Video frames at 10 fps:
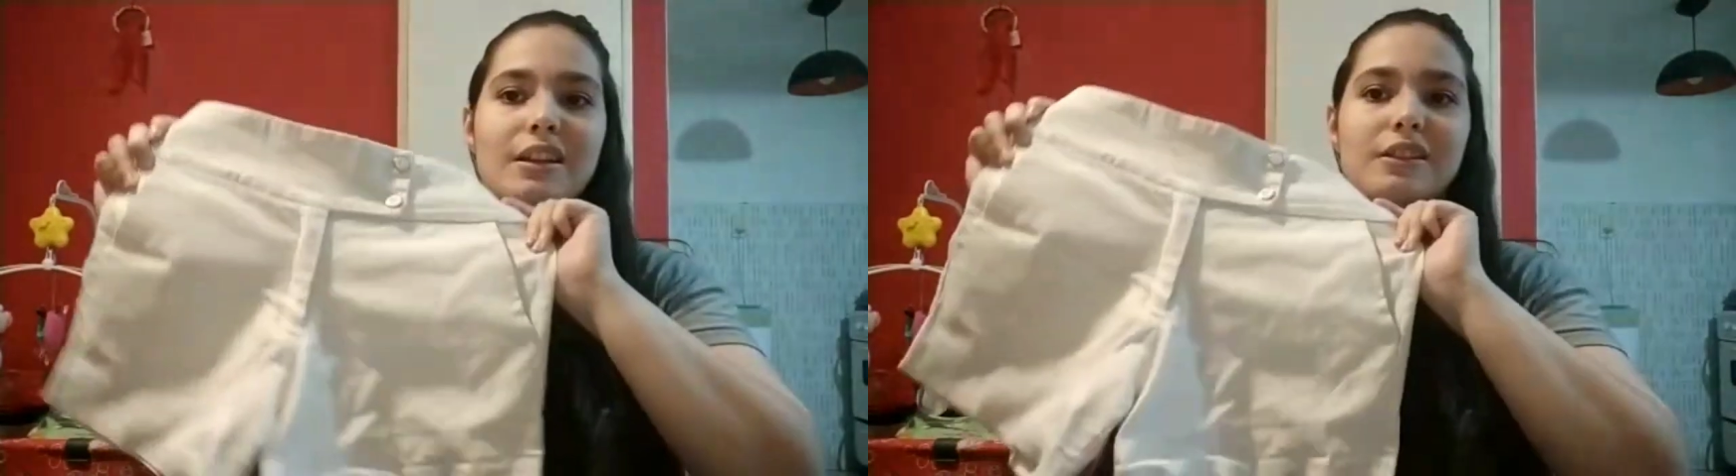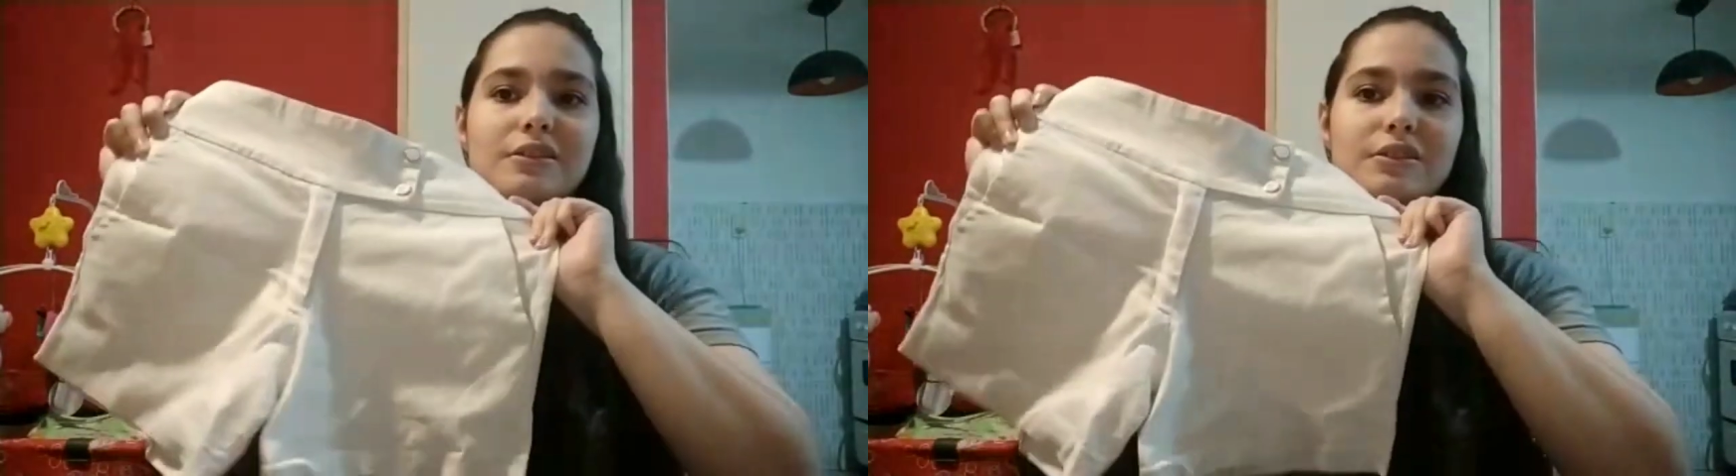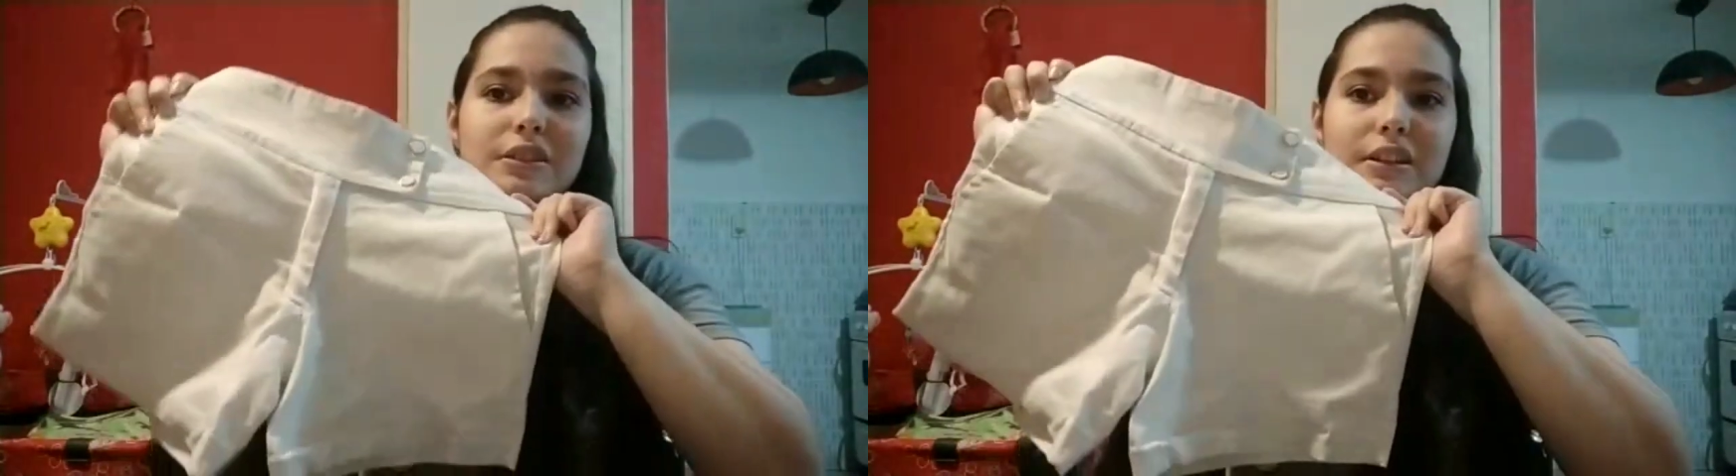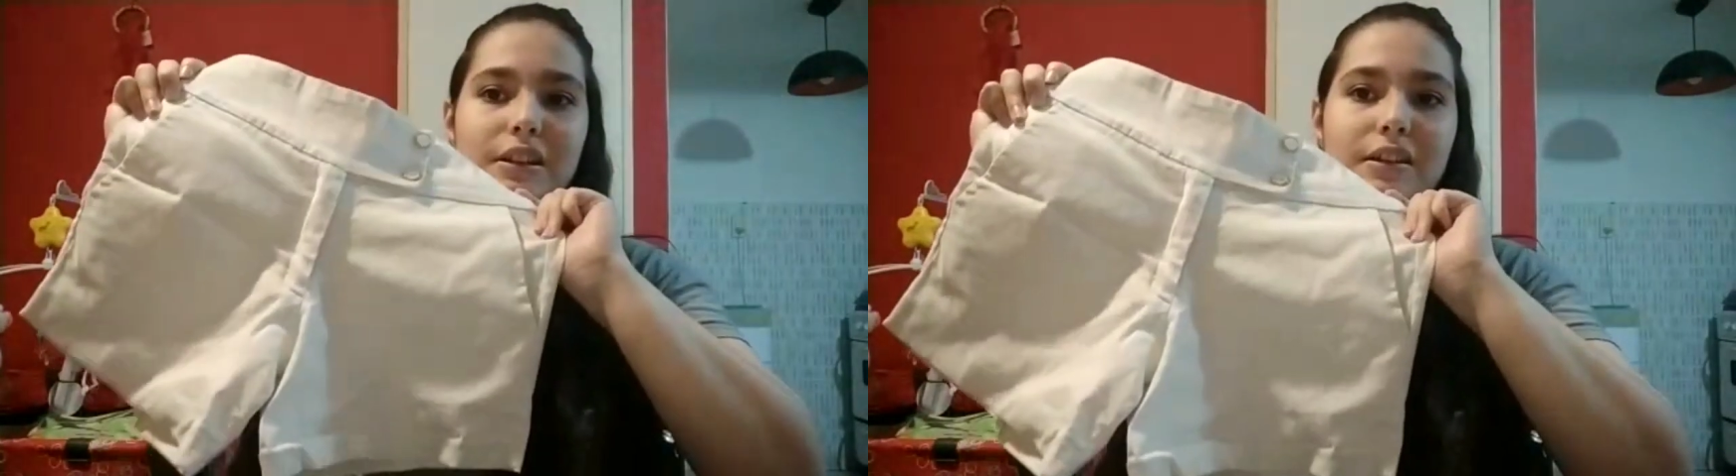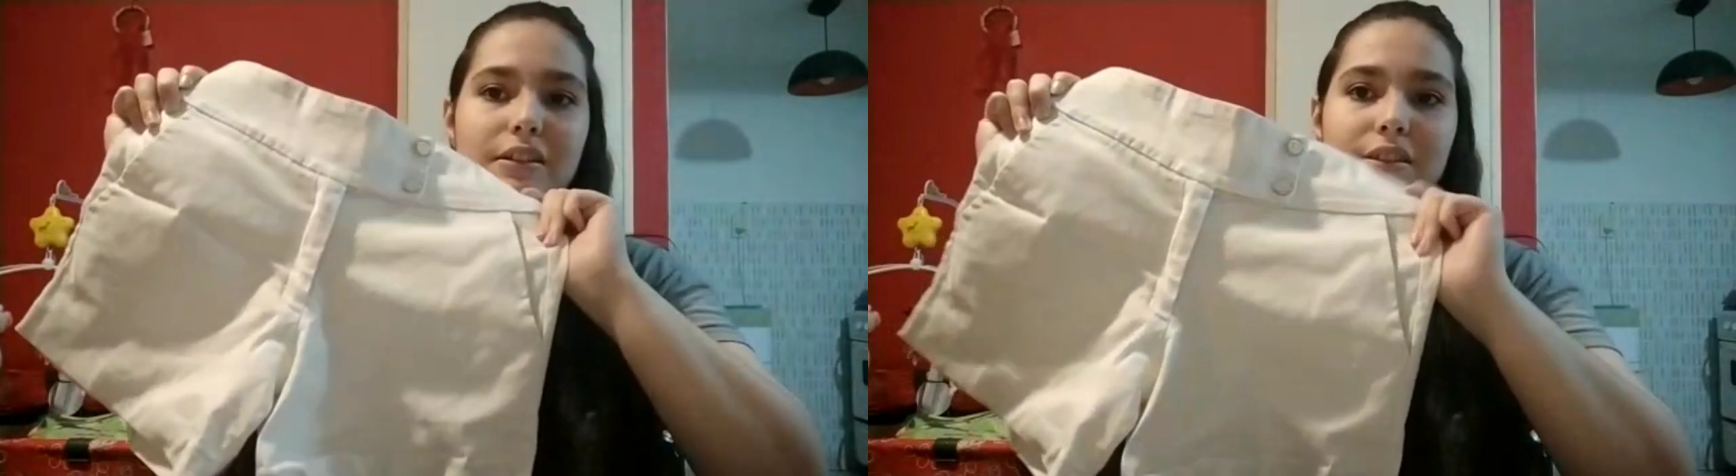Entonces,
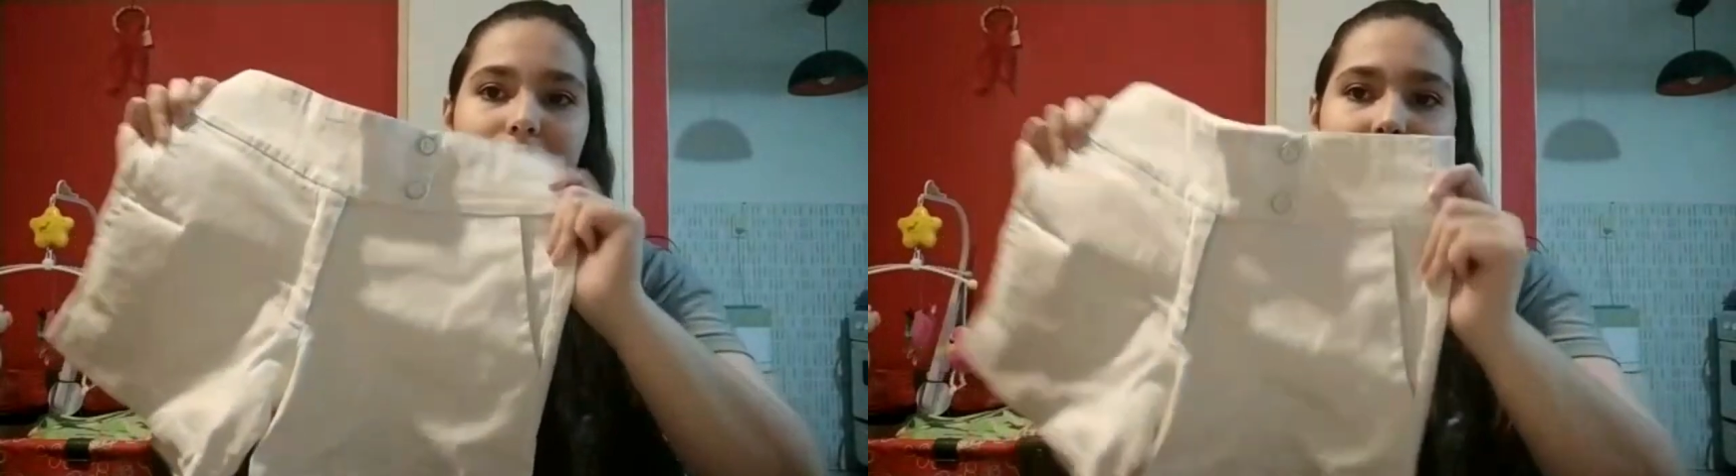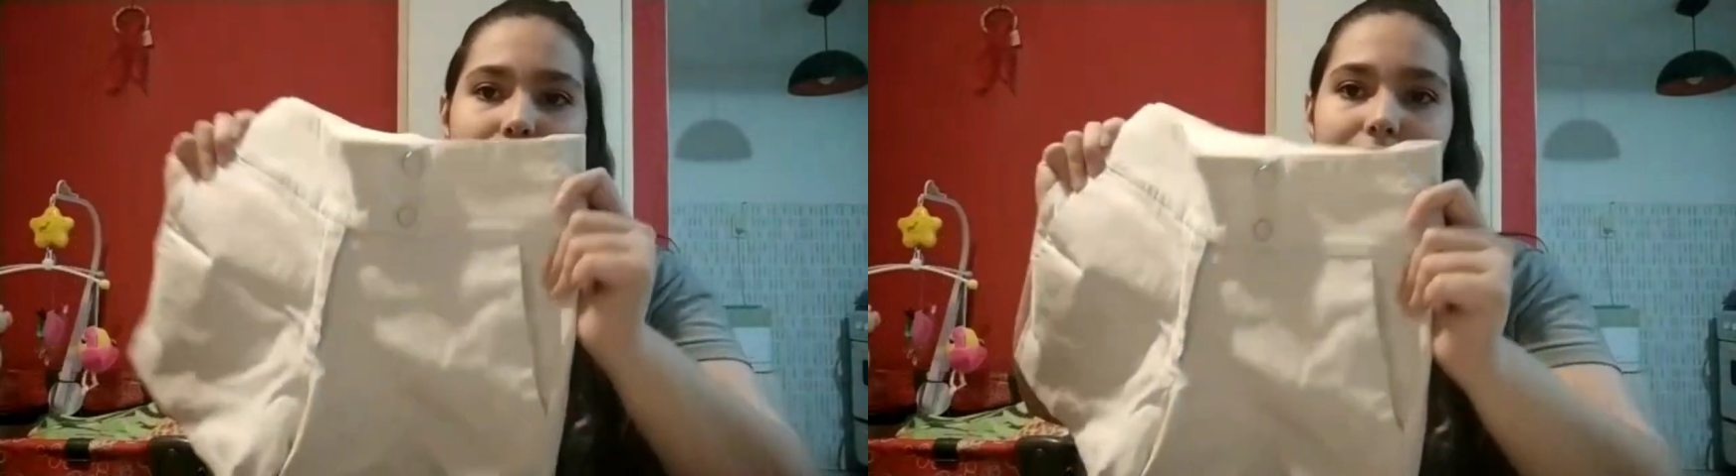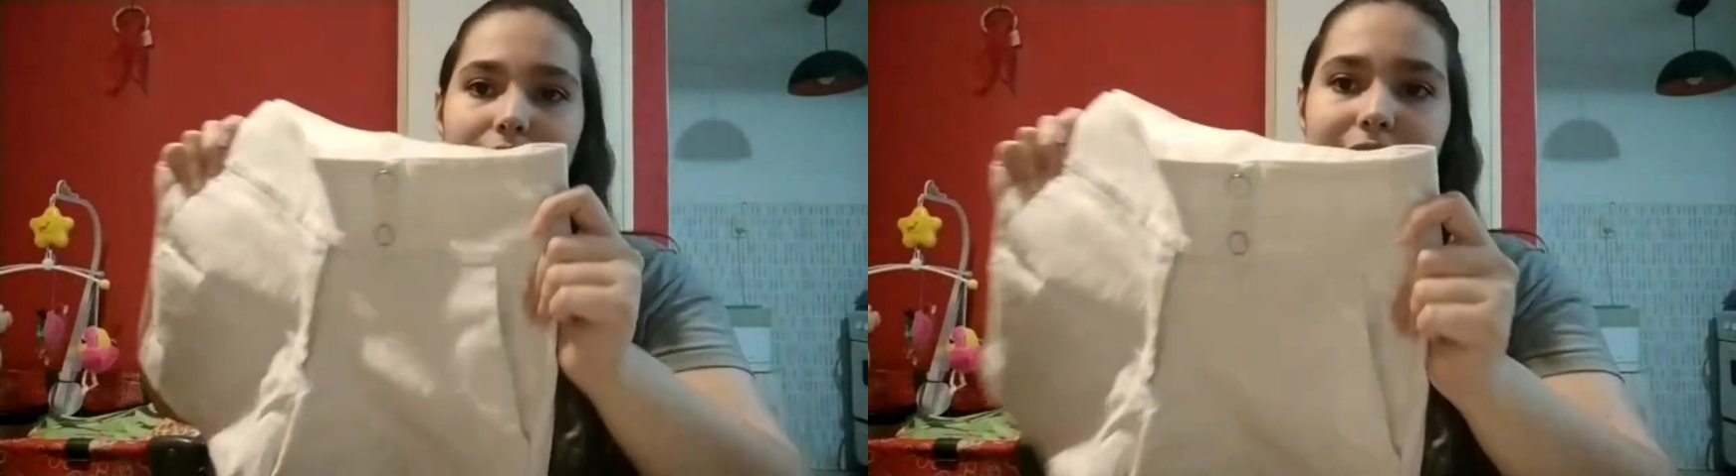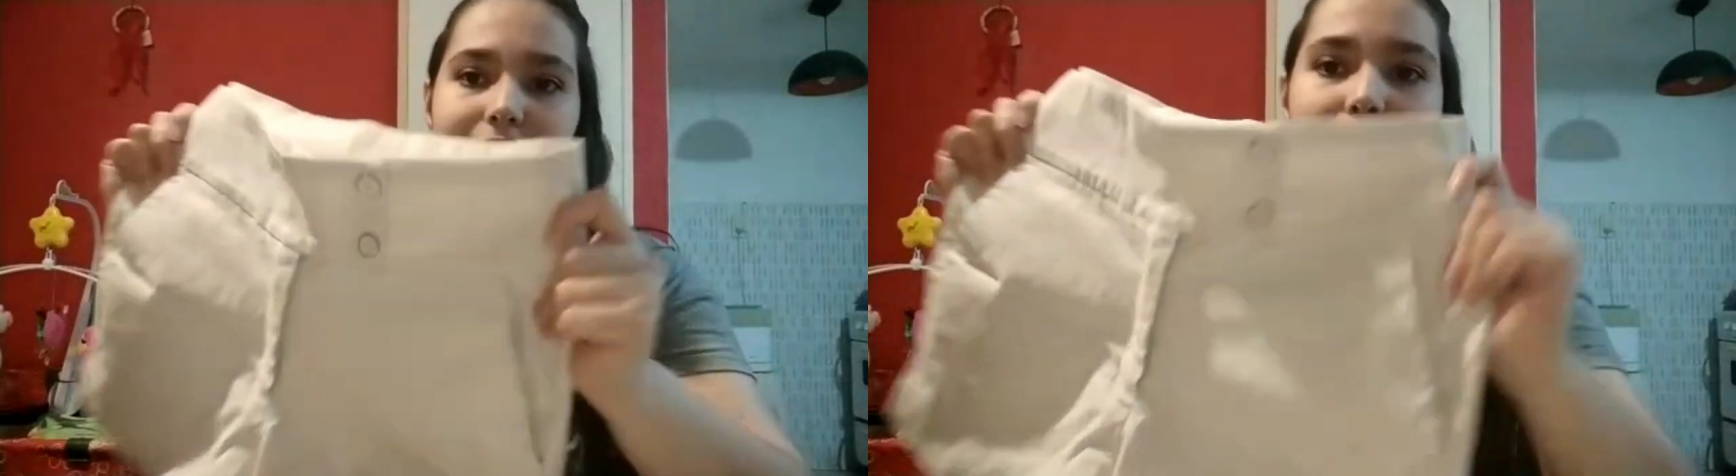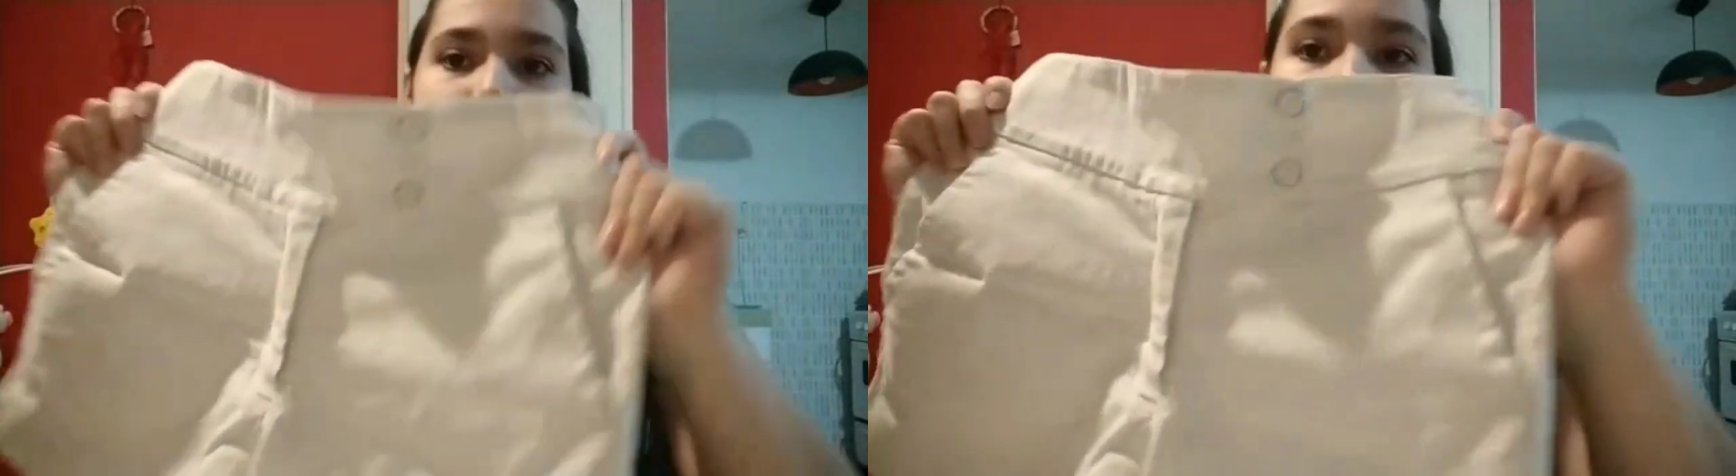nada, esta también
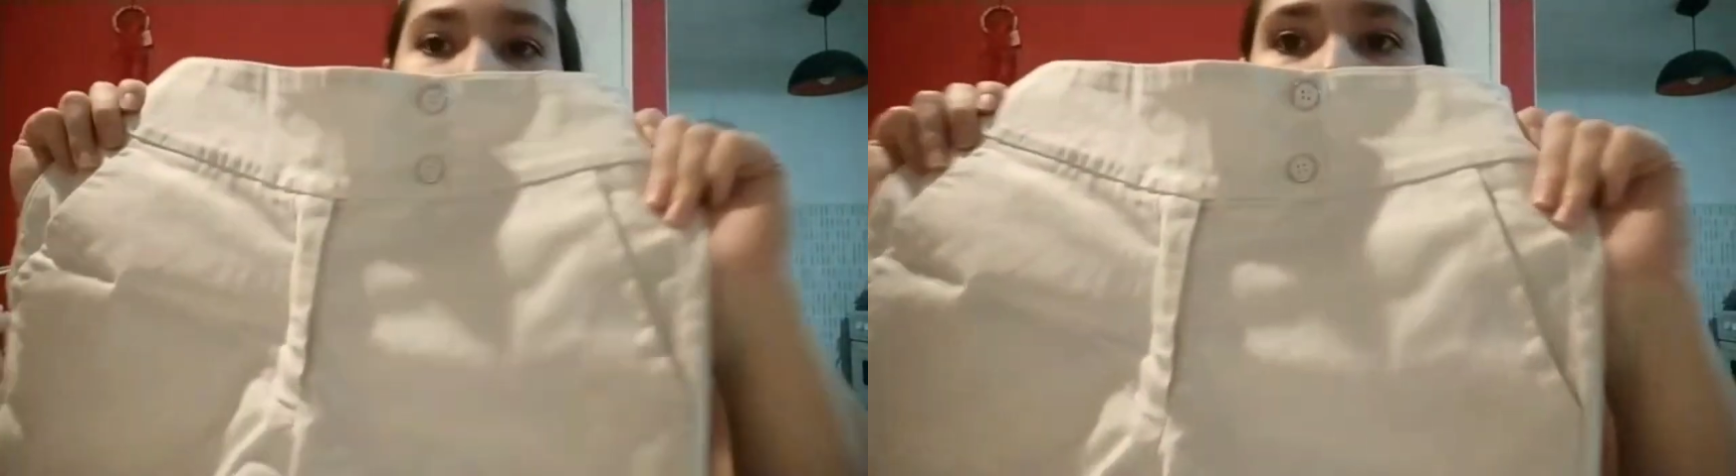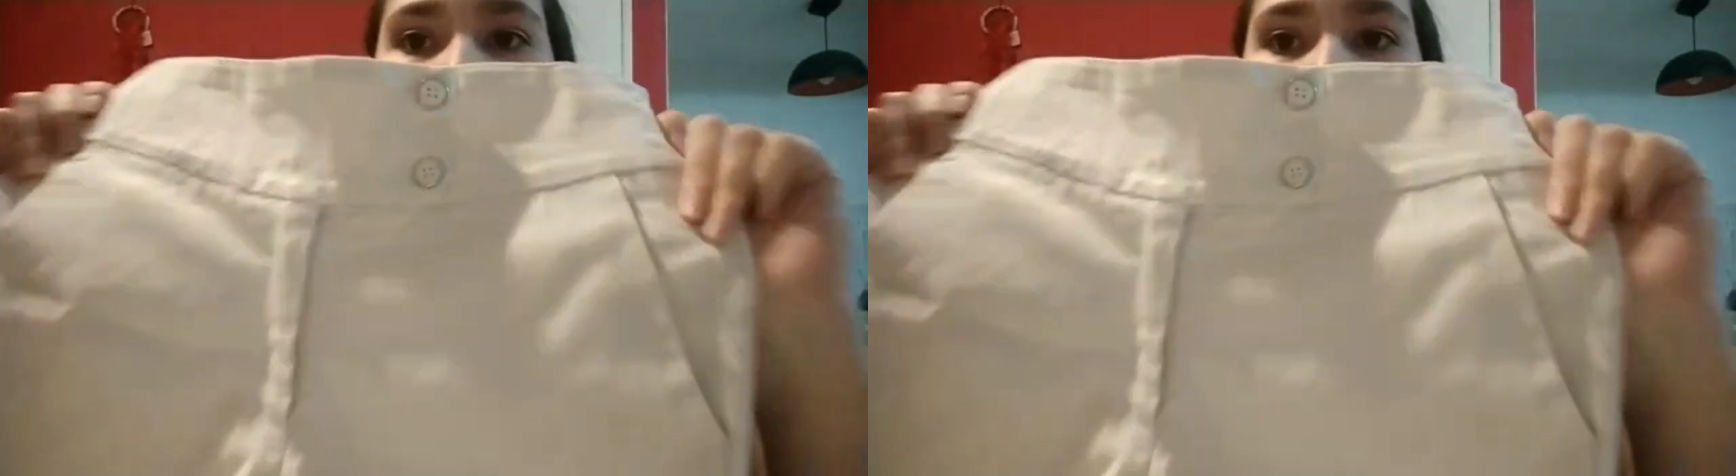está hermoso